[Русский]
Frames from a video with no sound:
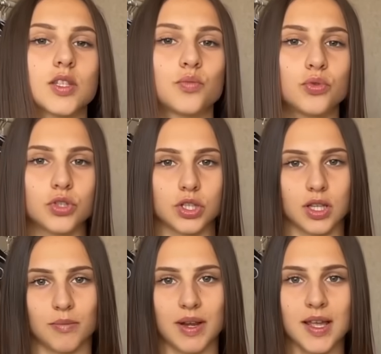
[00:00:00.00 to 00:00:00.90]

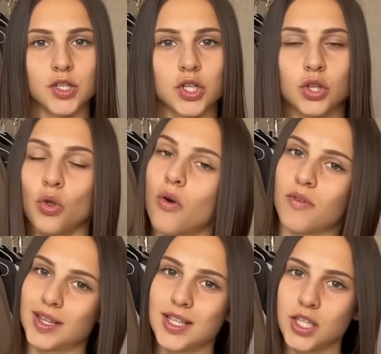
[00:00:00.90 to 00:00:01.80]
спущенные плечи, но
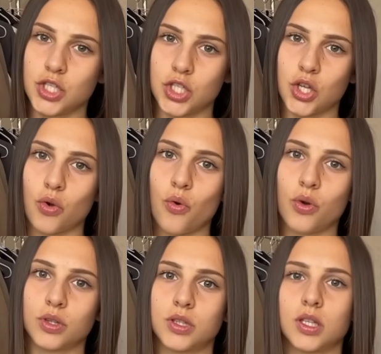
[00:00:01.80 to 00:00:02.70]
в отличие
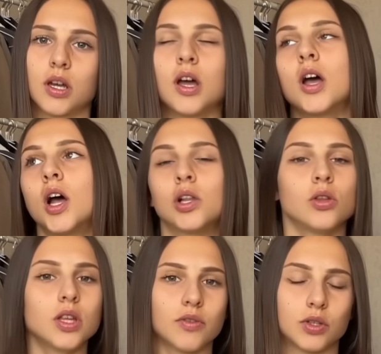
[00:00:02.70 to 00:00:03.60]
от э,
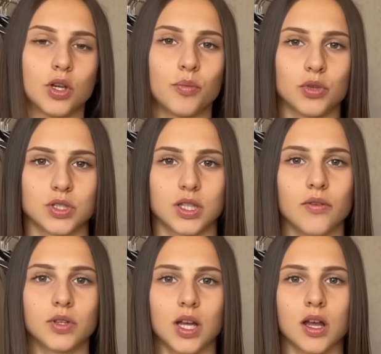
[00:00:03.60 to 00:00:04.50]
лонгов, которые просто,
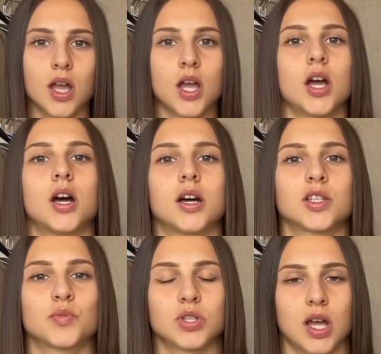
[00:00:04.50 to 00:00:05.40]
да, вот так э,
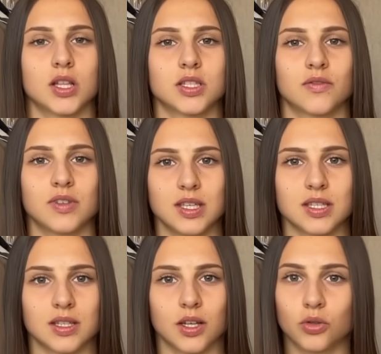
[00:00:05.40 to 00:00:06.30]
спускаются
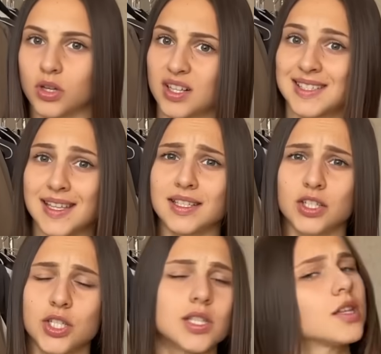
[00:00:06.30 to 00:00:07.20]
вниз, которые, кстати,
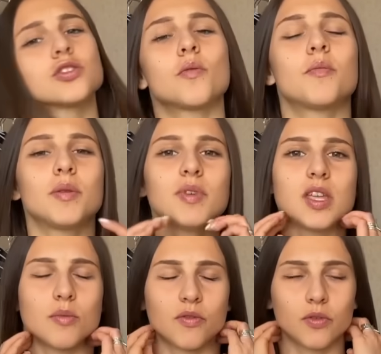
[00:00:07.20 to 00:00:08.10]
к жизни решение
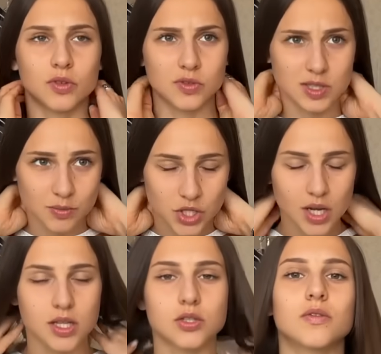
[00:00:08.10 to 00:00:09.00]
зубоприменимо. Вот
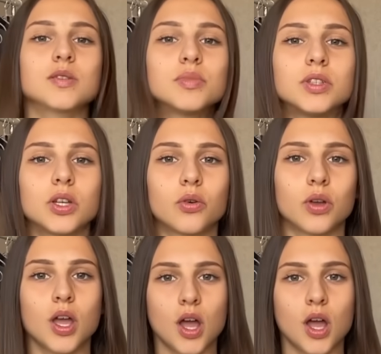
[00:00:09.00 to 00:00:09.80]
замечали, если у вас был такой